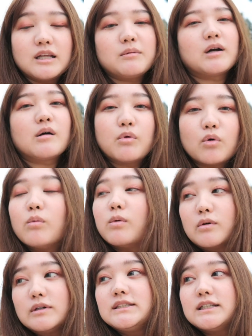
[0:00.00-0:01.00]
でなんか
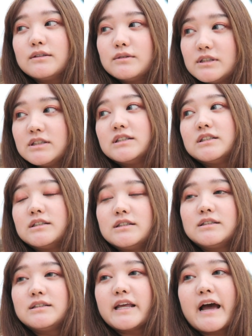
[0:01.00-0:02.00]
ボコボコしてるし
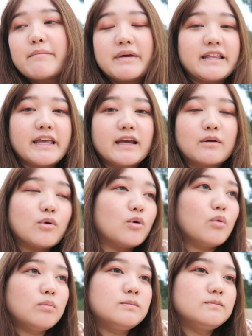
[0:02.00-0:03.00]
で雨で
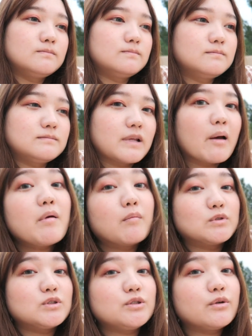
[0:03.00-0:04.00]
こう雨
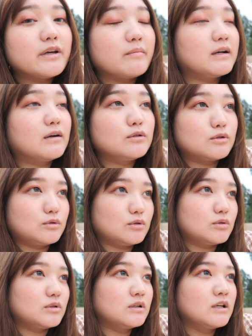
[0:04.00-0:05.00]
も強い雨が降る
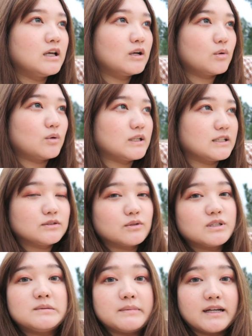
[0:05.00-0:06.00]
とこうなんう
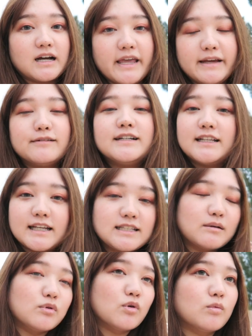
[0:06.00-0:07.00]
の地面がえぐれて
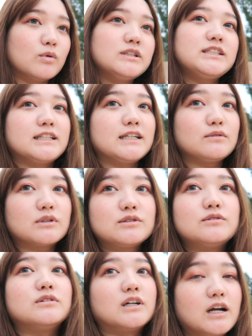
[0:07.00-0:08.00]
さボコボコしちゃったりとか
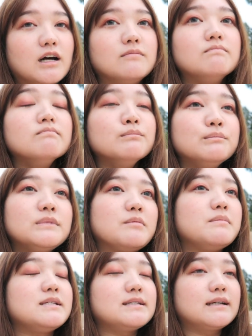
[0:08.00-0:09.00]
するからで
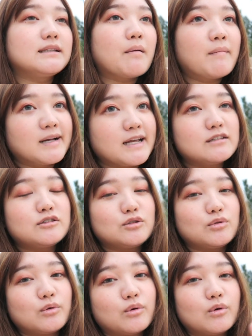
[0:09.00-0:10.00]
水が溜まりやす
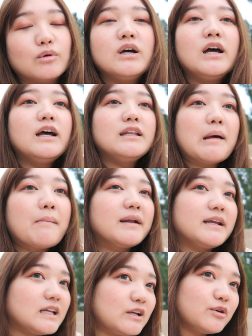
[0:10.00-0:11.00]
いとこ溜ま
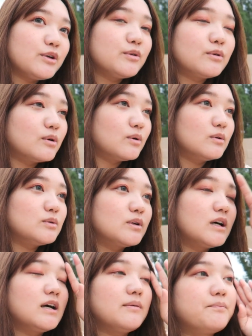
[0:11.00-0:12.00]
りにくいとこと
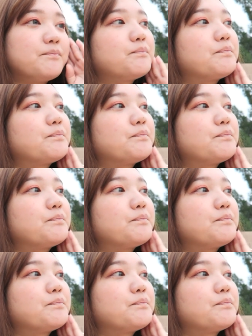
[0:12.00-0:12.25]
か